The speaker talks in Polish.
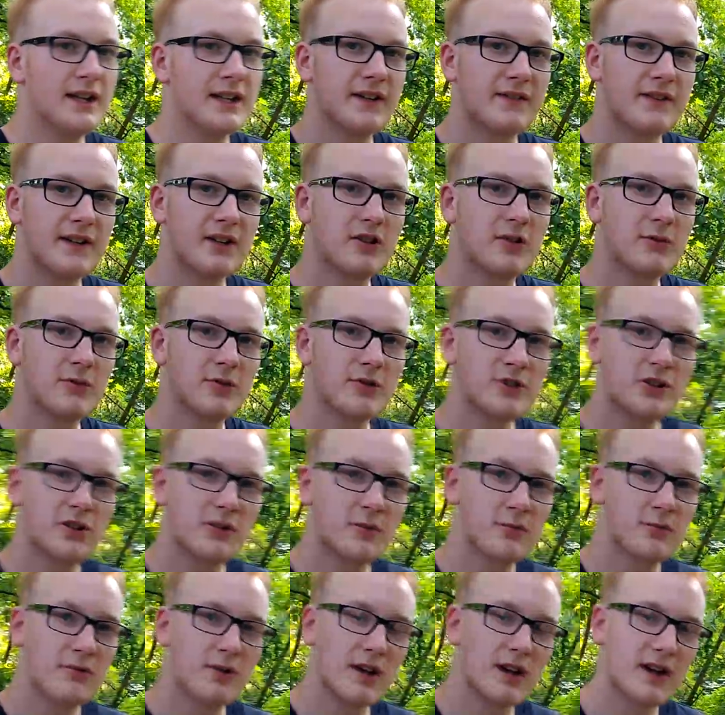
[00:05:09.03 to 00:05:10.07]
Nie wiadomo, czy
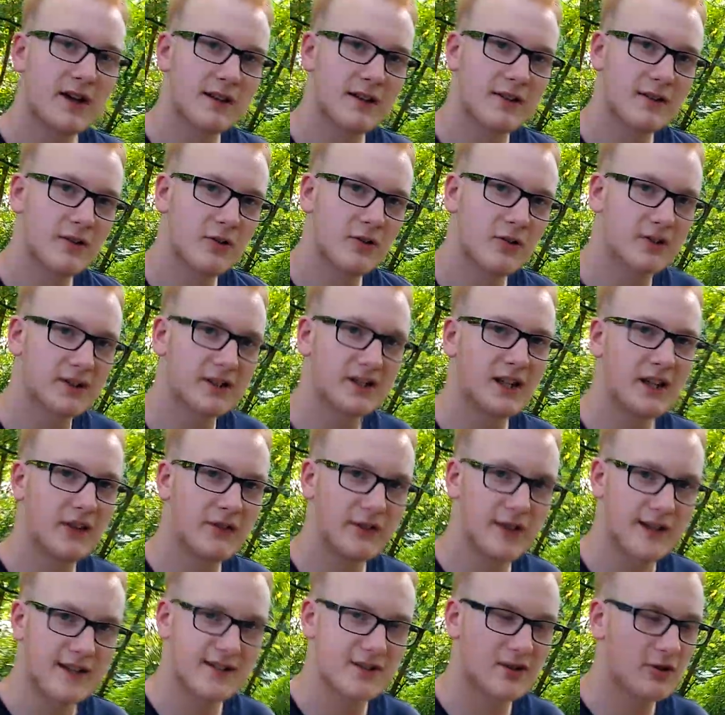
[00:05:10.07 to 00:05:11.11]
to była
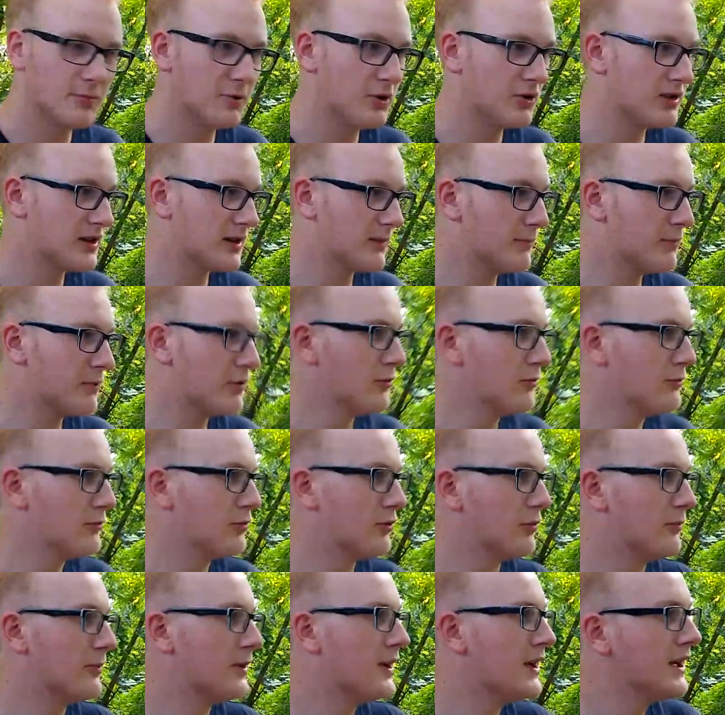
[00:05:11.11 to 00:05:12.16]
odkrywka zrobiona
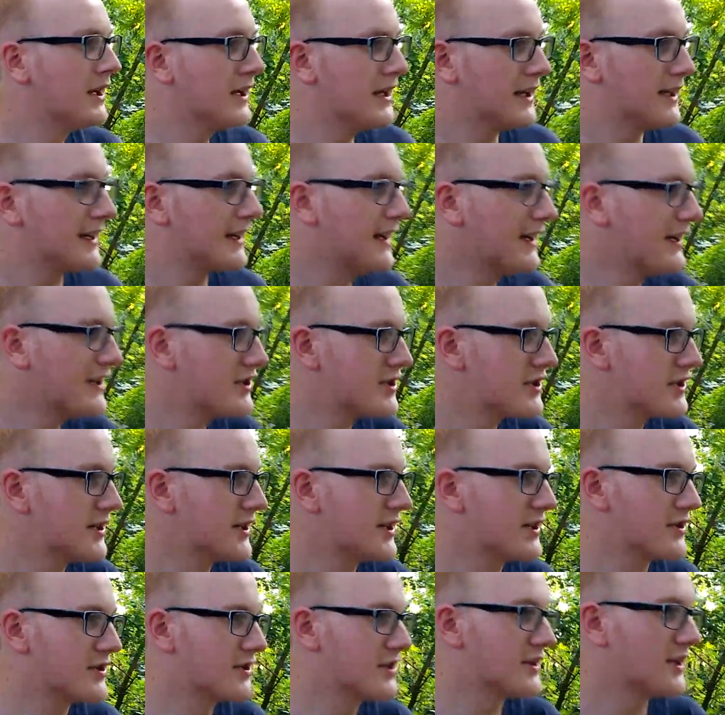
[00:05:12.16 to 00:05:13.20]
bombą,
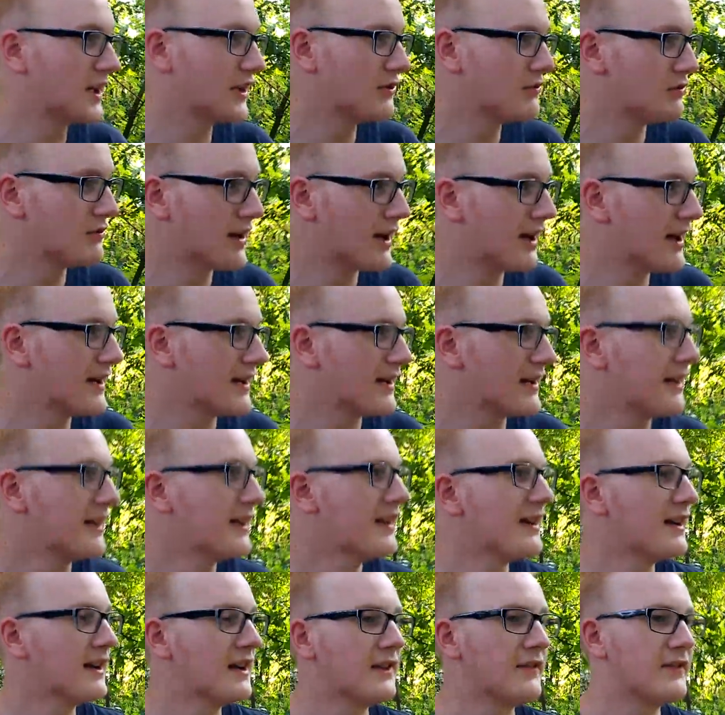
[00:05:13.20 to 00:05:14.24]
ręcznie czy
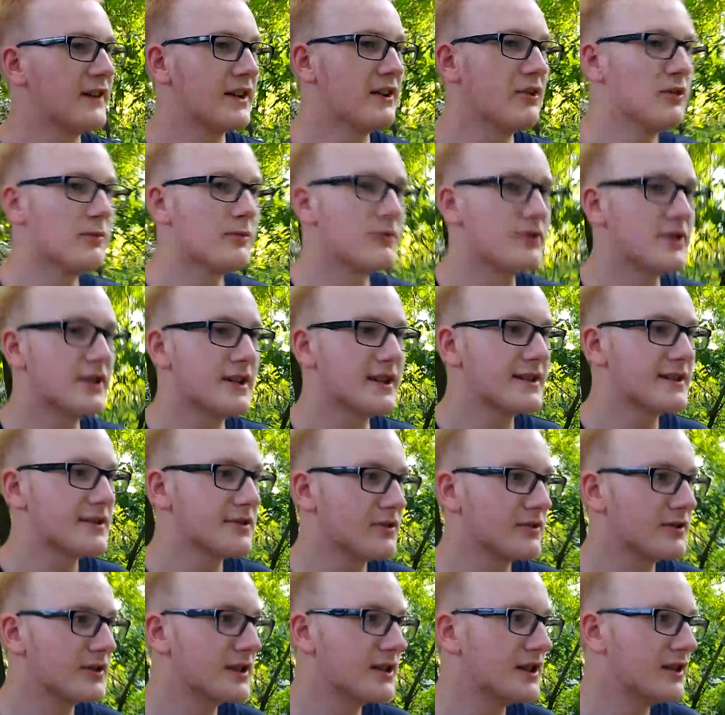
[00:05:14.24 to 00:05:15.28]
naturalnie, ale wiadomo, że jest
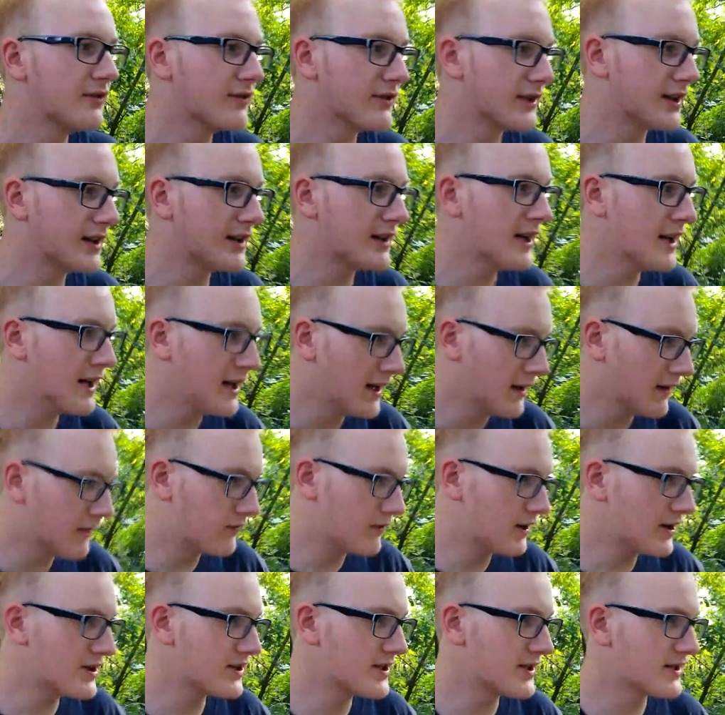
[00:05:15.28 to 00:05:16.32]
to odkrywka
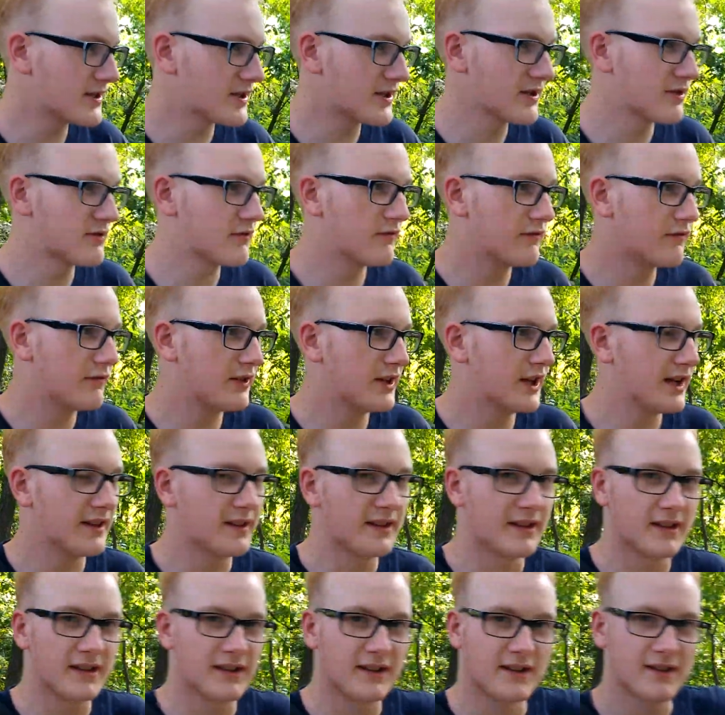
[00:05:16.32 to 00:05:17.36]
właśnie z czasów
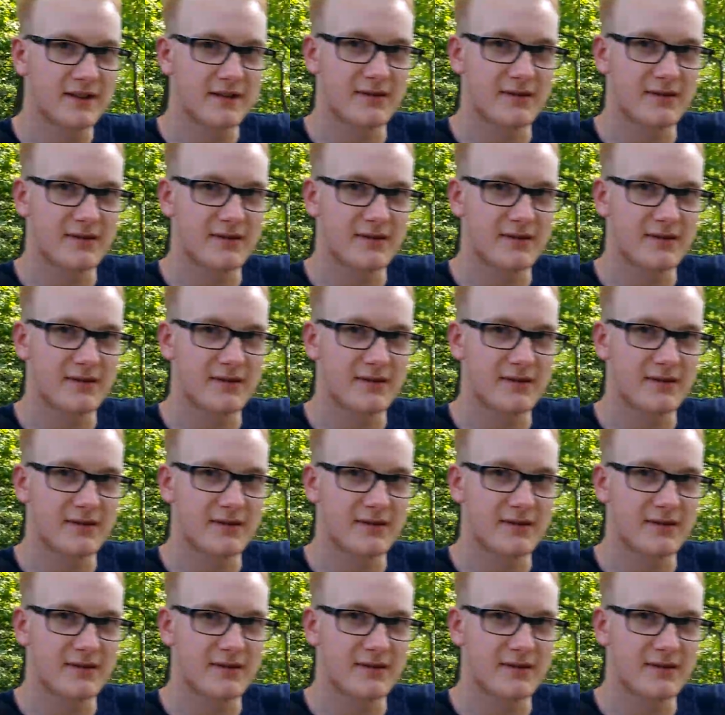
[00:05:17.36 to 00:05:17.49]
wojennych.